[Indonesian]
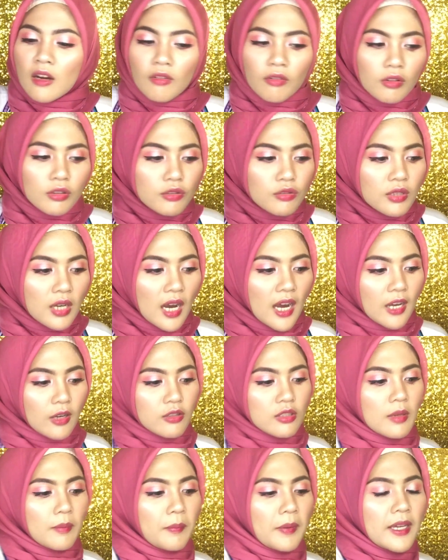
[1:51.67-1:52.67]
lo juga harus
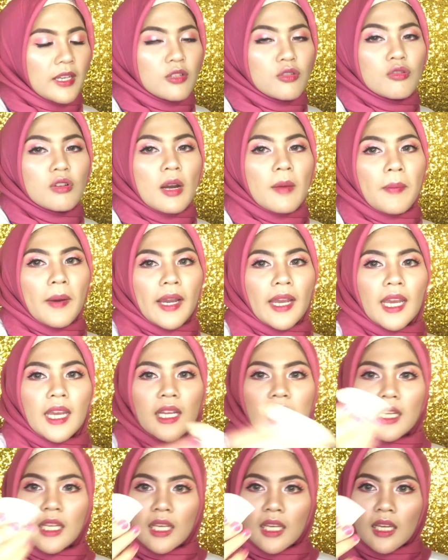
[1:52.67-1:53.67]
apply juga pakai
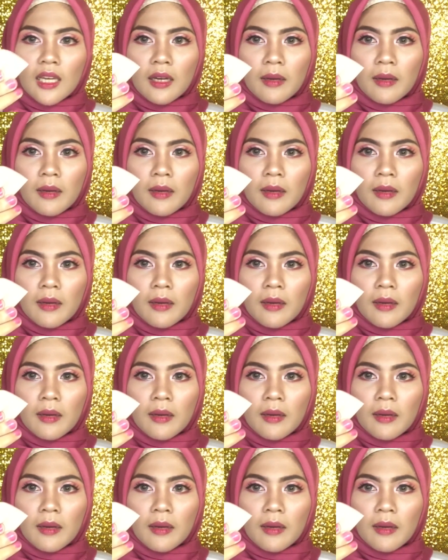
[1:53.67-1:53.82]
ini